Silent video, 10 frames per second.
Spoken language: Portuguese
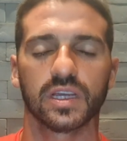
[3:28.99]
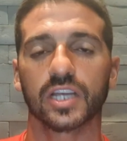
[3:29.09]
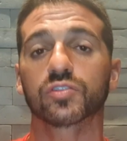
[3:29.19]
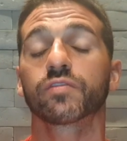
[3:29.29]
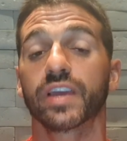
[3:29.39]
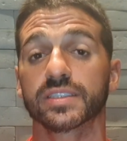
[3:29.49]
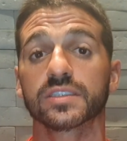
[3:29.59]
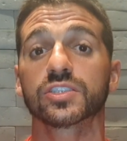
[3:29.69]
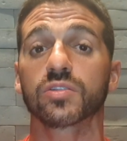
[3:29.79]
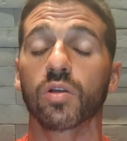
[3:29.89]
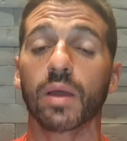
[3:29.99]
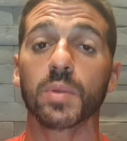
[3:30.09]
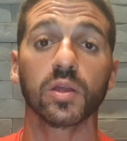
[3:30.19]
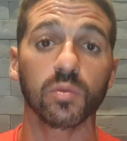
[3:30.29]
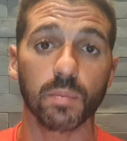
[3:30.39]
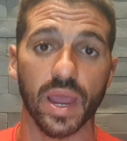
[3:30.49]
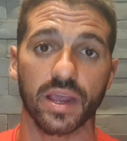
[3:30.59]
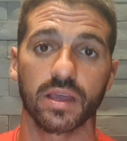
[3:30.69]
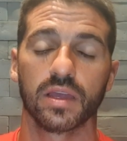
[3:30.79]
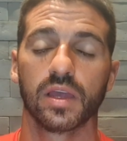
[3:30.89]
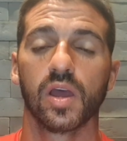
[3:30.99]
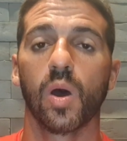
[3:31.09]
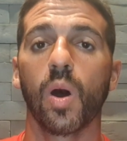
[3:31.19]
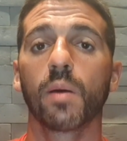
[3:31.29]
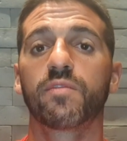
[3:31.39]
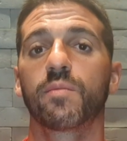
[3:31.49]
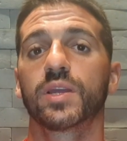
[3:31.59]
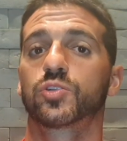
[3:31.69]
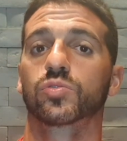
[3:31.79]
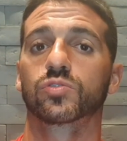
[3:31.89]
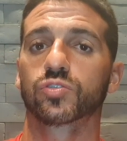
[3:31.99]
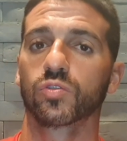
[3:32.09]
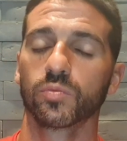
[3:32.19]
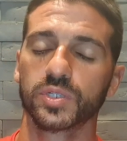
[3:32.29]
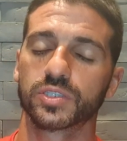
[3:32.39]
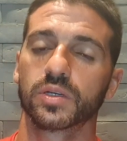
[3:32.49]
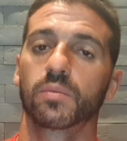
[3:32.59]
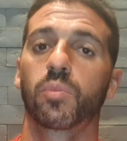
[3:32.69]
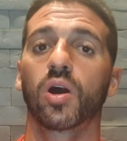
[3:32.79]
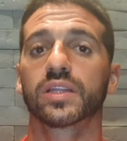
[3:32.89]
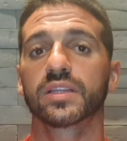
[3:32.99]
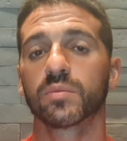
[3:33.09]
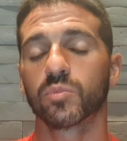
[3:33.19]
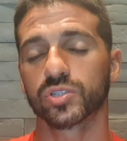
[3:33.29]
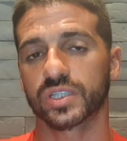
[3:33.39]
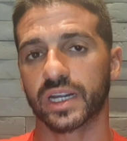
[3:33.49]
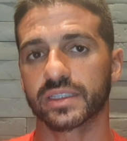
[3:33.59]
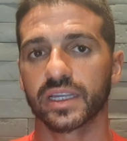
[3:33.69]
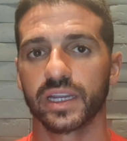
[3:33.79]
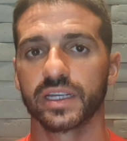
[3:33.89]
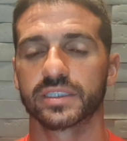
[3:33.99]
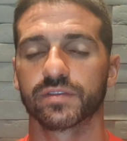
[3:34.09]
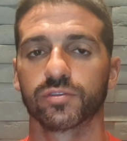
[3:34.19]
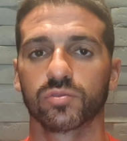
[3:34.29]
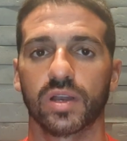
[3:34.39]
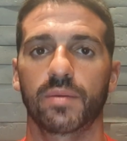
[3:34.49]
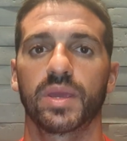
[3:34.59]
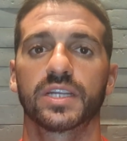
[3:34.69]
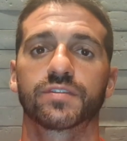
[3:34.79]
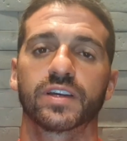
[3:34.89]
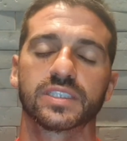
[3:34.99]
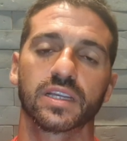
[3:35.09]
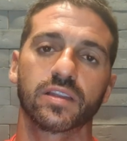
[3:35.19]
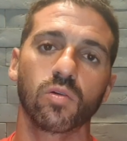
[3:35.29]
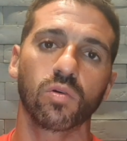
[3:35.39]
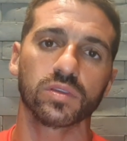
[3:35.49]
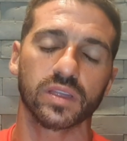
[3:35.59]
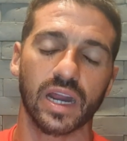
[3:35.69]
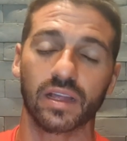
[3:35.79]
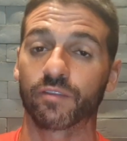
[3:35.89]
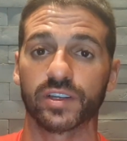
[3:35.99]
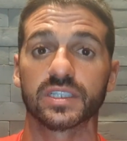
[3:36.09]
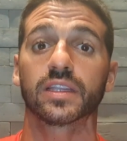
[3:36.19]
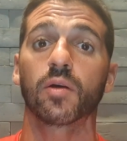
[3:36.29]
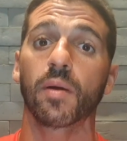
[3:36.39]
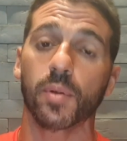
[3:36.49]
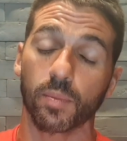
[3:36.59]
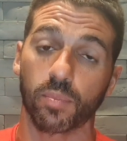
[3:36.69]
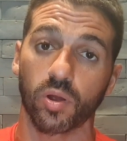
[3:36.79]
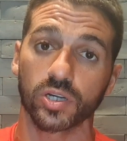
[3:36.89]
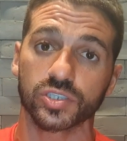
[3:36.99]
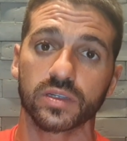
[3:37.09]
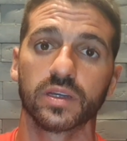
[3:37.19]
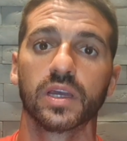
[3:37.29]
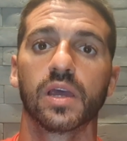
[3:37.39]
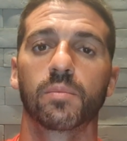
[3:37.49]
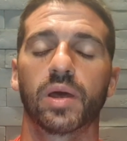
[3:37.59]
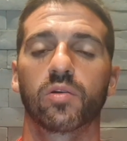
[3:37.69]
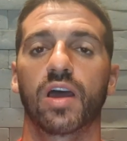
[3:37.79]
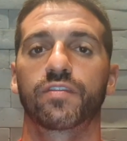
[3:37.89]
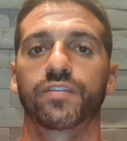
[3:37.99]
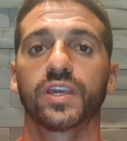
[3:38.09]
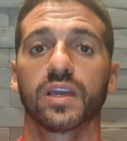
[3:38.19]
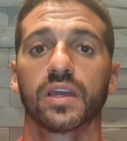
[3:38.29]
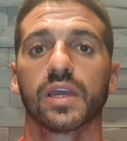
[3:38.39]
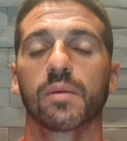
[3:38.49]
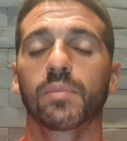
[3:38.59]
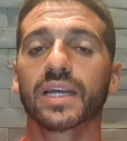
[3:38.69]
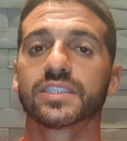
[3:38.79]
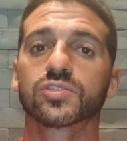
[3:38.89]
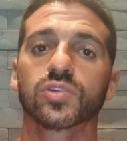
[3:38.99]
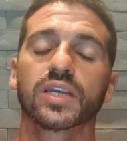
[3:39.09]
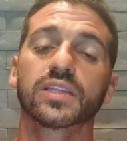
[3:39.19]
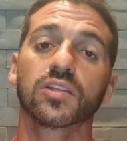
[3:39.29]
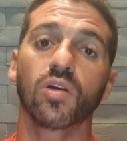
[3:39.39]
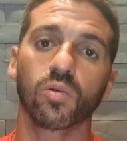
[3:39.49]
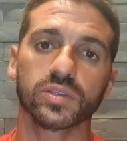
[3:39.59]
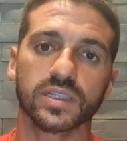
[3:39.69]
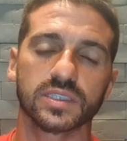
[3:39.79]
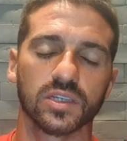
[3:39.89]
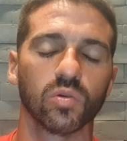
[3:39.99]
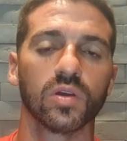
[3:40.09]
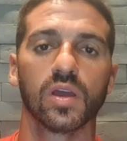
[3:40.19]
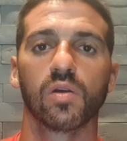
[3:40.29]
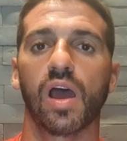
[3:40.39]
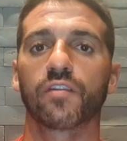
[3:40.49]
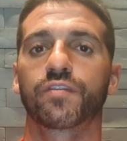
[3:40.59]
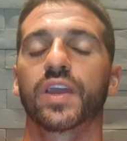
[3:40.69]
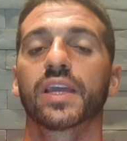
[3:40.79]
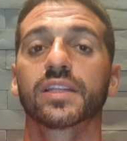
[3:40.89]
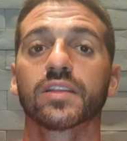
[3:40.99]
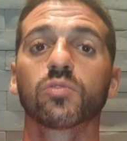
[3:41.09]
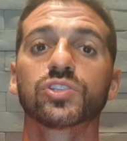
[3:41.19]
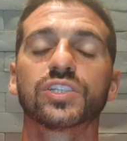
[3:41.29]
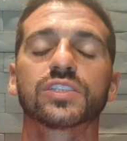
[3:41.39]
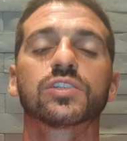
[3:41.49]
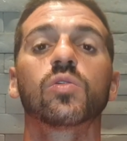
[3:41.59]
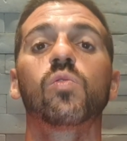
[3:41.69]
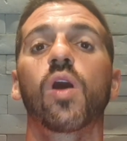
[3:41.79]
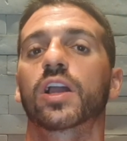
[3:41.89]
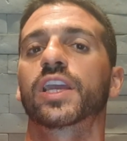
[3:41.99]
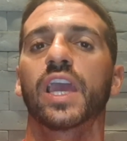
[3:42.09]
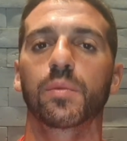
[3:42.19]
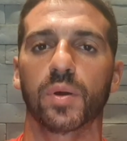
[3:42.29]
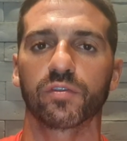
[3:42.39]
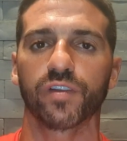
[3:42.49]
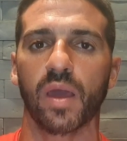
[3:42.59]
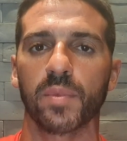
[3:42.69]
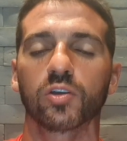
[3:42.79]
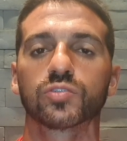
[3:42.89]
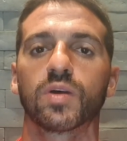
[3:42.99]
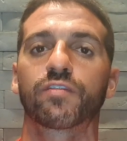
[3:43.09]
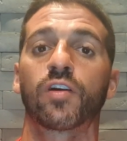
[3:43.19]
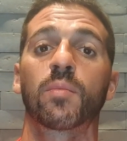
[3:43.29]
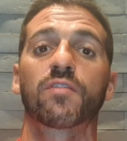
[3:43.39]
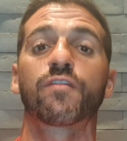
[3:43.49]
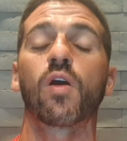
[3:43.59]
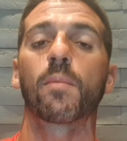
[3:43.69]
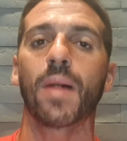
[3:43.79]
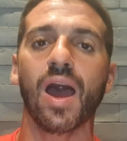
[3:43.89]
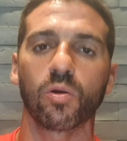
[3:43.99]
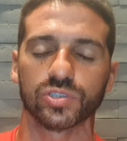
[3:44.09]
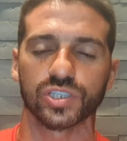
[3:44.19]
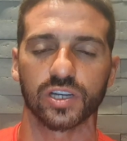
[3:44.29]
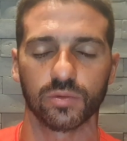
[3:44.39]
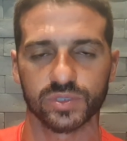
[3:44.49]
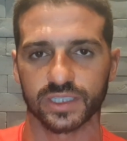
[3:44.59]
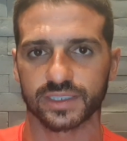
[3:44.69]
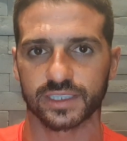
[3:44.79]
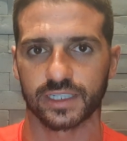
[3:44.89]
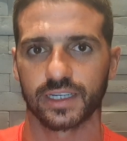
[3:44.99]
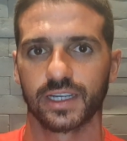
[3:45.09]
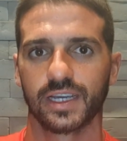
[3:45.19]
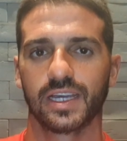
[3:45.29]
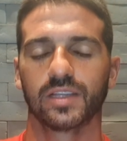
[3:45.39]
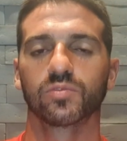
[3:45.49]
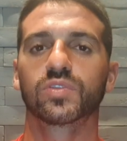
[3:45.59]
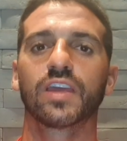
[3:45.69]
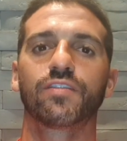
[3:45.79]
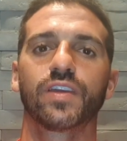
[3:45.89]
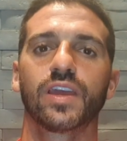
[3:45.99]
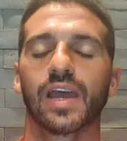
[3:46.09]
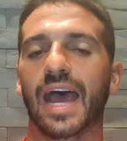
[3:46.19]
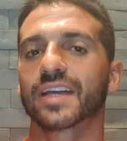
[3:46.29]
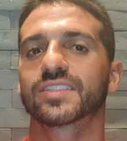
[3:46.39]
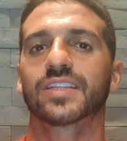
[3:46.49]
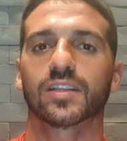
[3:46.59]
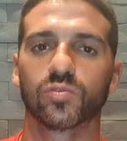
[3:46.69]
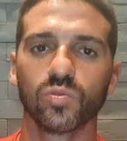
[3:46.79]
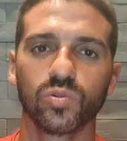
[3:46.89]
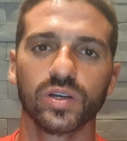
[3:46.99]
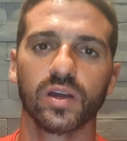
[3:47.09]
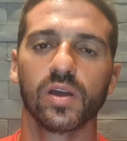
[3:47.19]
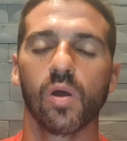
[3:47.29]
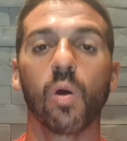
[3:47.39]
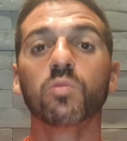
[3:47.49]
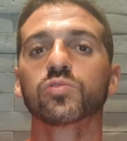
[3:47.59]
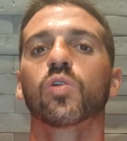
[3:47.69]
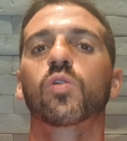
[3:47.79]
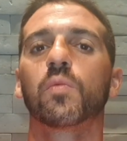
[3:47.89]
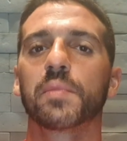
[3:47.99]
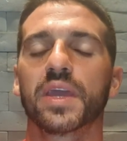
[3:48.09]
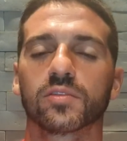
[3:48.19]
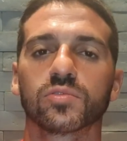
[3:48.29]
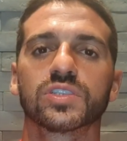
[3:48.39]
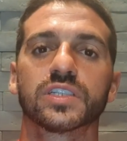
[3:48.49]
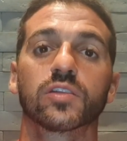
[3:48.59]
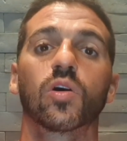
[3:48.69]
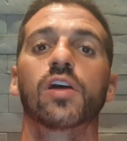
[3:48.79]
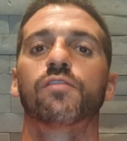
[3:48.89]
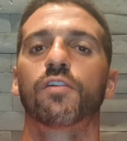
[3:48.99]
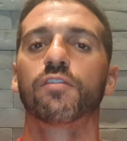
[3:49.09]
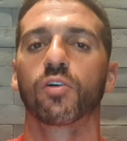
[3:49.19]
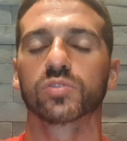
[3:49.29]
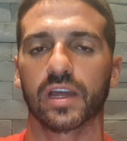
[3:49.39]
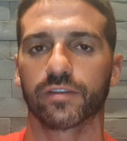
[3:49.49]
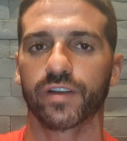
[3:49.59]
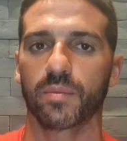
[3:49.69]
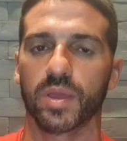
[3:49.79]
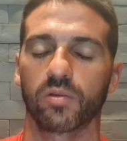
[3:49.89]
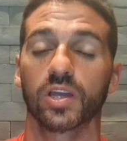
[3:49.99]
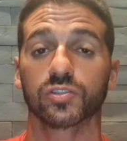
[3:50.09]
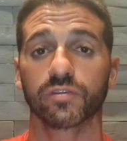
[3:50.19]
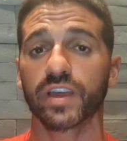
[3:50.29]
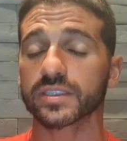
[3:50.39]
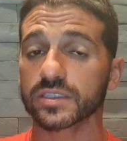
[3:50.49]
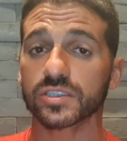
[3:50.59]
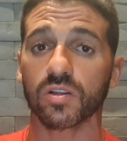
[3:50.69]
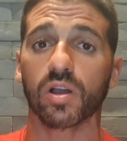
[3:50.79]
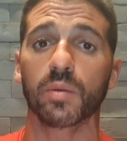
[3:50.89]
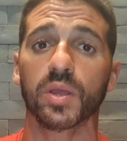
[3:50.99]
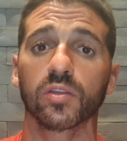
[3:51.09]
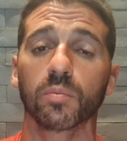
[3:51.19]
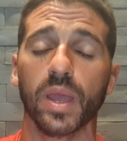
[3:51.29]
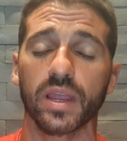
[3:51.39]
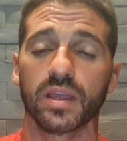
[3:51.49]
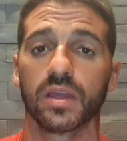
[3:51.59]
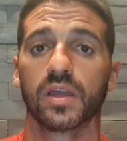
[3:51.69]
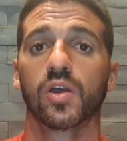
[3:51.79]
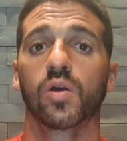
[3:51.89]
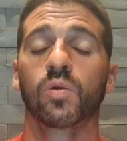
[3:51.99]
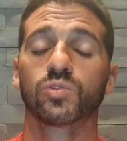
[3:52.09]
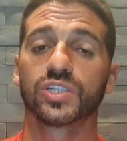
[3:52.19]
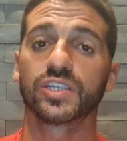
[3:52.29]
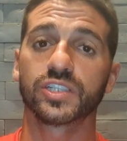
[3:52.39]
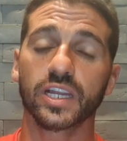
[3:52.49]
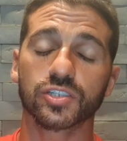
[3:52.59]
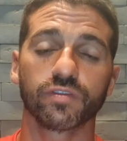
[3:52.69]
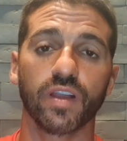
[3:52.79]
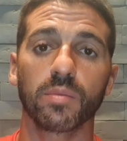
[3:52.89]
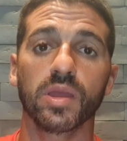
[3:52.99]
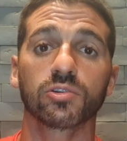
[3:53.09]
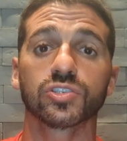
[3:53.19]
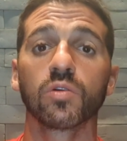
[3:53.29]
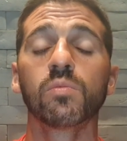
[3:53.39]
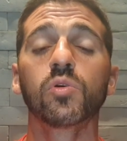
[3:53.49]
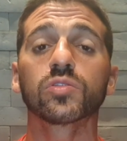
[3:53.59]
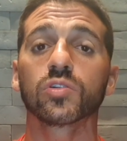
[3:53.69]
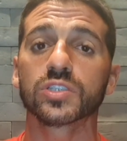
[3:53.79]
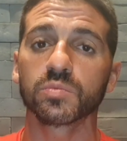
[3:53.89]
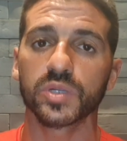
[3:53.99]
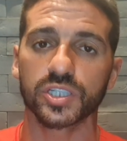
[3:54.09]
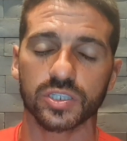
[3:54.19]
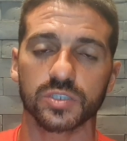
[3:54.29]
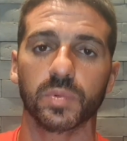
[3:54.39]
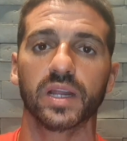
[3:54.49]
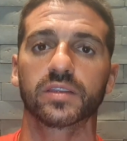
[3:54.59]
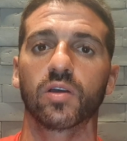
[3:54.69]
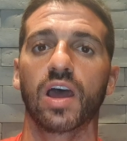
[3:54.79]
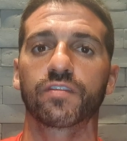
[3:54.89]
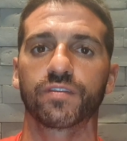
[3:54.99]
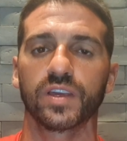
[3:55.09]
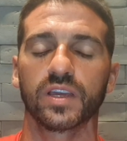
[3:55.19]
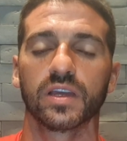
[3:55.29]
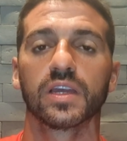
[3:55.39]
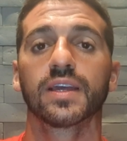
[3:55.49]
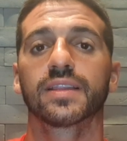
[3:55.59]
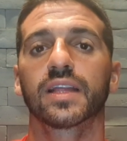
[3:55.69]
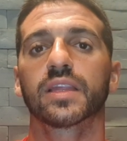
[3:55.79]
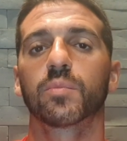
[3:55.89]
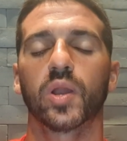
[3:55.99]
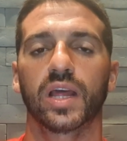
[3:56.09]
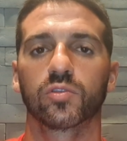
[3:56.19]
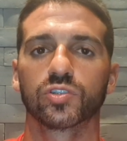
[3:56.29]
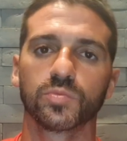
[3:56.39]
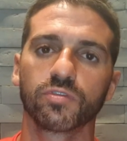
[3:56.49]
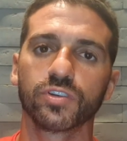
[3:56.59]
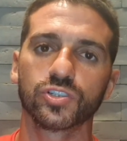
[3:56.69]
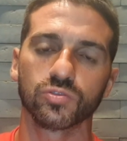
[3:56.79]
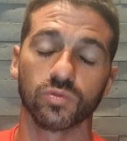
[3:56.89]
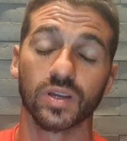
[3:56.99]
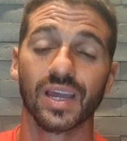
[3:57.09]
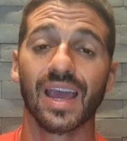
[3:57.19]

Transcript: As conversas estão caminhando bem. Obviamente, outros clubes podem demonstrar interesse futuramente, fazer até, um contra... fazer até uma proposta para o Rafinha, mas isso ainda não aconteceu. O Rafinha ainda não disse o ok para o Flamengo de uma forma formal, digamos assim. Não teve assinatura ou um documento dizendo, ó, oh, eu vou voltar ao Flamengo. As conversas estão caminhando bem. Os dirigentes do Flamengo estão muito otimistas para ter o Rafinha na temporada 2021.